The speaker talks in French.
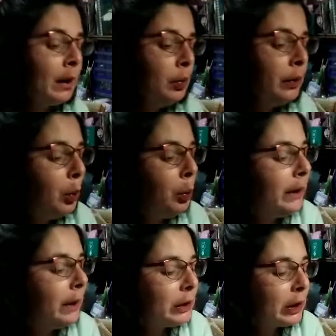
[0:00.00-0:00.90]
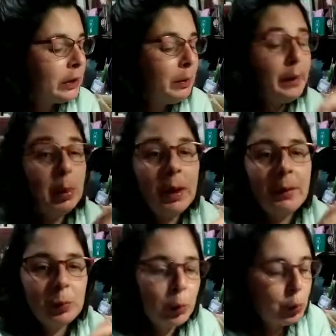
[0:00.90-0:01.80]
On a un week-end chargé, mais c'est pas
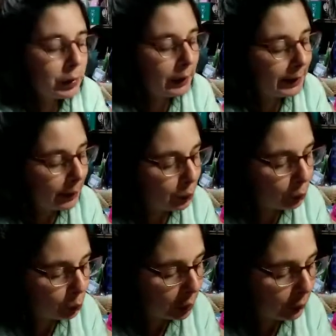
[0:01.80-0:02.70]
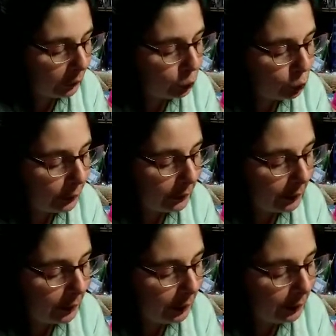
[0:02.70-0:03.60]
grave, je me coucherai tard ce soir. Je vais tout essayer.